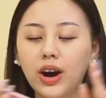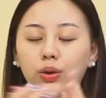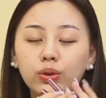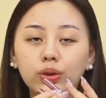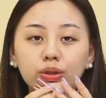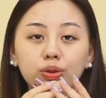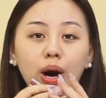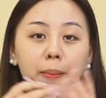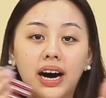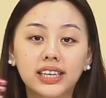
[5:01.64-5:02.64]
aku
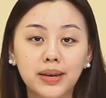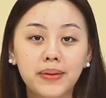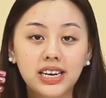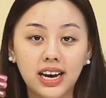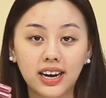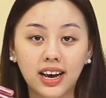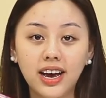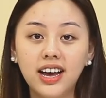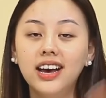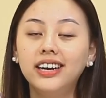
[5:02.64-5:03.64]
suka banget sama
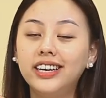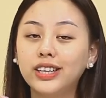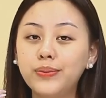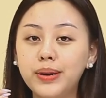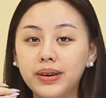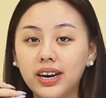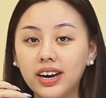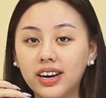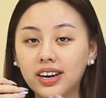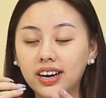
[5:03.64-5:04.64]
Diana. Dia tuh
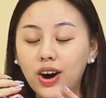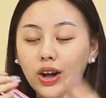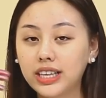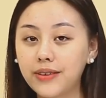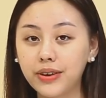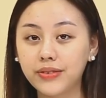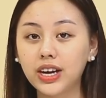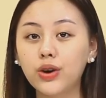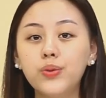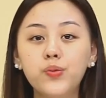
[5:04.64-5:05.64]
bener-bener all time favorite
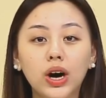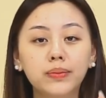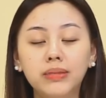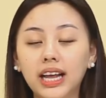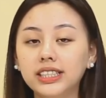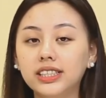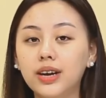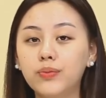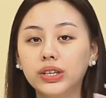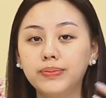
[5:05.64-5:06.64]
aku buat blush
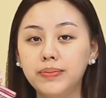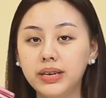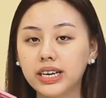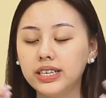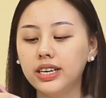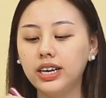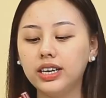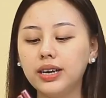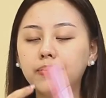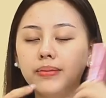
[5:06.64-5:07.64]
dan buat bibir. Jadi
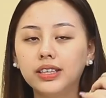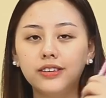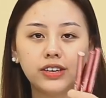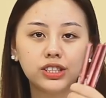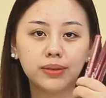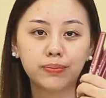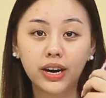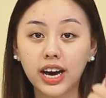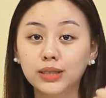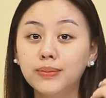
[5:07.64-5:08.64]
ini multifunction
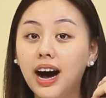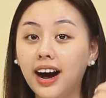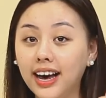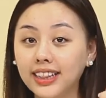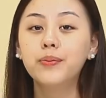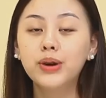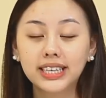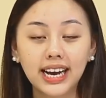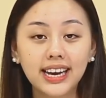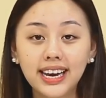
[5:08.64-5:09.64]
products banget. Buat
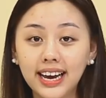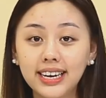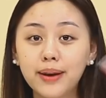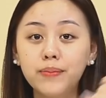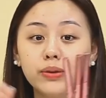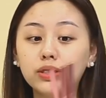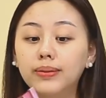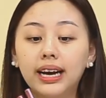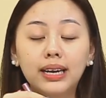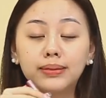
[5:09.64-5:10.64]
kalian yang belum
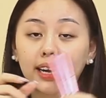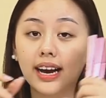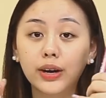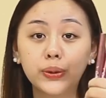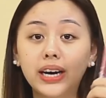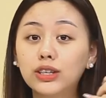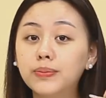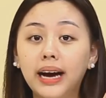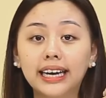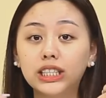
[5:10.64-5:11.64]
cobain lipstar aku harus
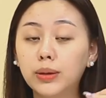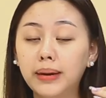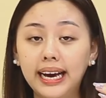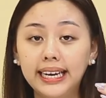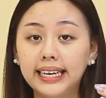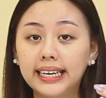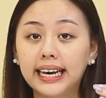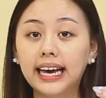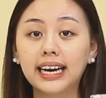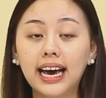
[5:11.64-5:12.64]
banget cobain.
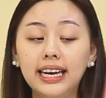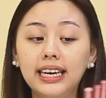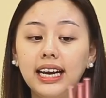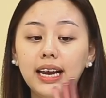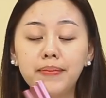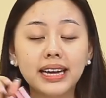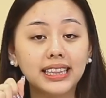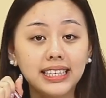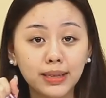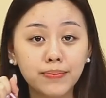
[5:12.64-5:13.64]
Karena ini
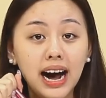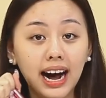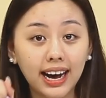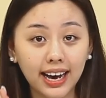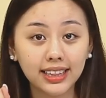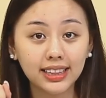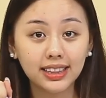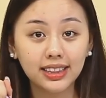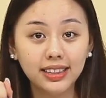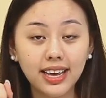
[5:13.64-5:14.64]
limited banget
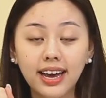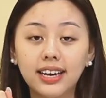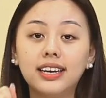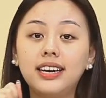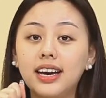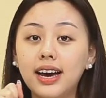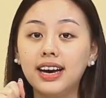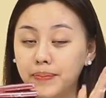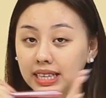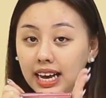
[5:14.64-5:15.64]
dan
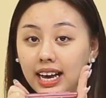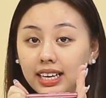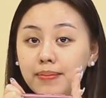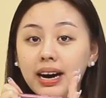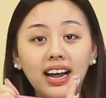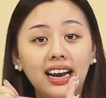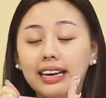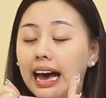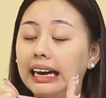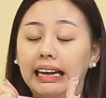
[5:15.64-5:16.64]
dia ntar lagi bakalan
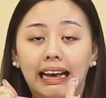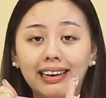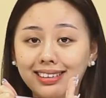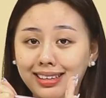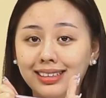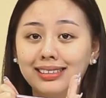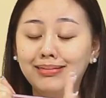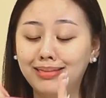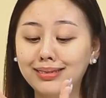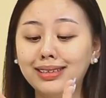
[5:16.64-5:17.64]
gak ada lagi.
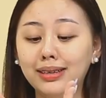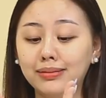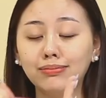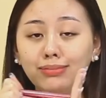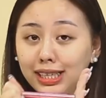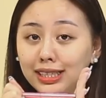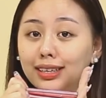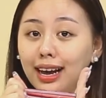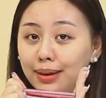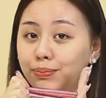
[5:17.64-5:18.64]
Jadi make sure
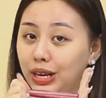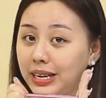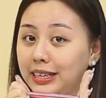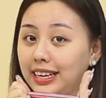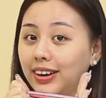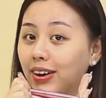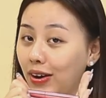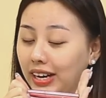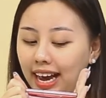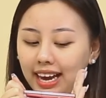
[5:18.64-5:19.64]
kalian punya ini.
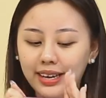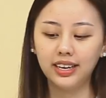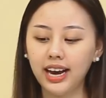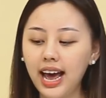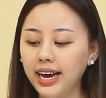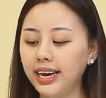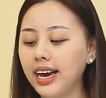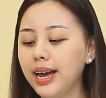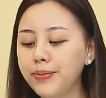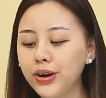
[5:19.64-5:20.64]
Oke. Okay. Nah, ya
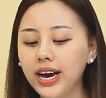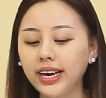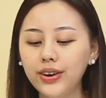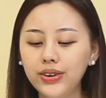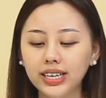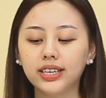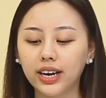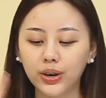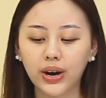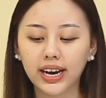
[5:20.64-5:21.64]
kan produknya udah saya
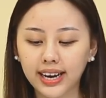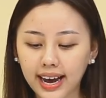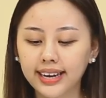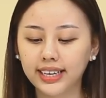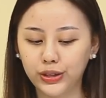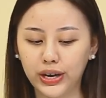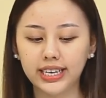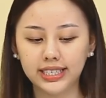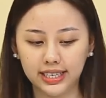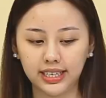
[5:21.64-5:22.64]
keluarkan gitu ya di
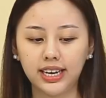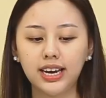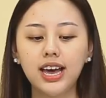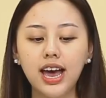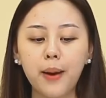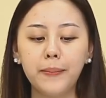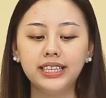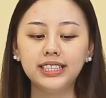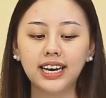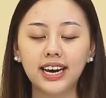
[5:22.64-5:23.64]
sini.
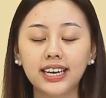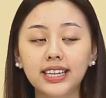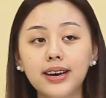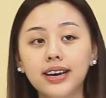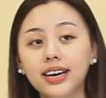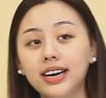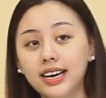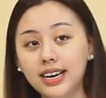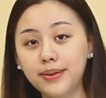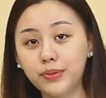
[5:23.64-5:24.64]
Berarti sekarang kita
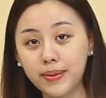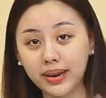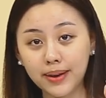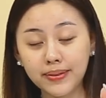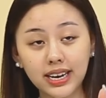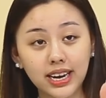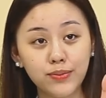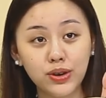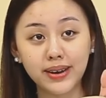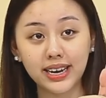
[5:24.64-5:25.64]
uh, mulai makeup kali ya
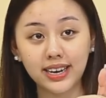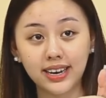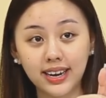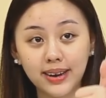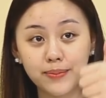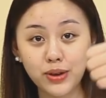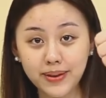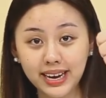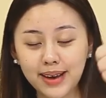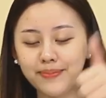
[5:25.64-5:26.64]
Ibu Imani. Mulai
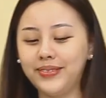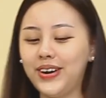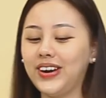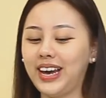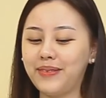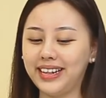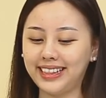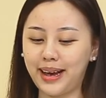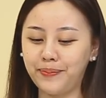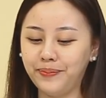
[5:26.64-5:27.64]
makeup. Oke, okay,
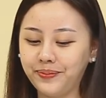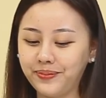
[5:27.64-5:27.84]
mantap.